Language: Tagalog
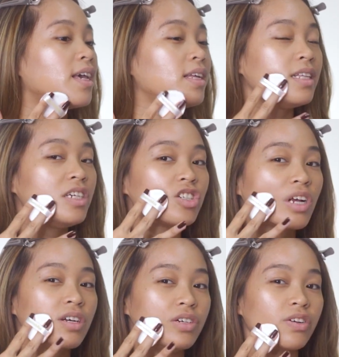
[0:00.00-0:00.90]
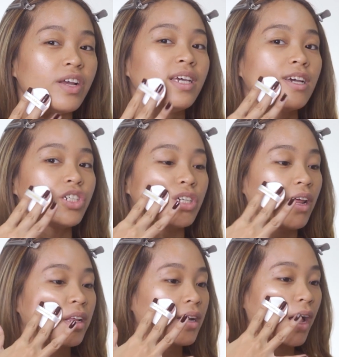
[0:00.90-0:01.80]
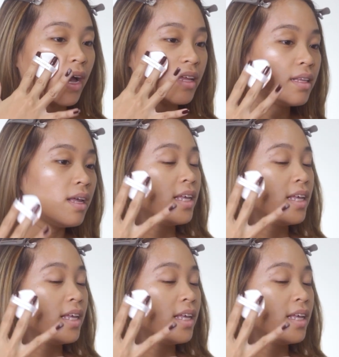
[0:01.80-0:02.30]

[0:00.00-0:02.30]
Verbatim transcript: hindi siya grayish tingnan.